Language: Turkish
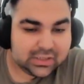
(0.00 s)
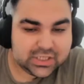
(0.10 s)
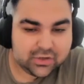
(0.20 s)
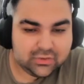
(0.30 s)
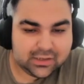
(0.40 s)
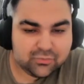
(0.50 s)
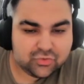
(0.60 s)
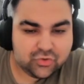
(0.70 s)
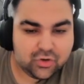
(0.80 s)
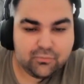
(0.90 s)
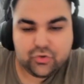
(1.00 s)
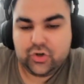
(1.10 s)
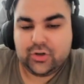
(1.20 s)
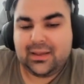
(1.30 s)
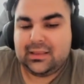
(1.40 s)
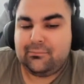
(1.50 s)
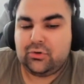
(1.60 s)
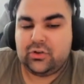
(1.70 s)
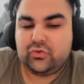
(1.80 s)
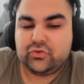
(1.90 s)
teşekkürlerimi sunuyorum. Bugünlük benden bu
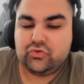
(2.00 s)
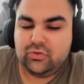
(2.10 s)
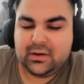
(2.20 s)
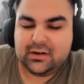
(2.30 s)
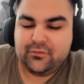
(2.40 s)
kadar olsun. Umarım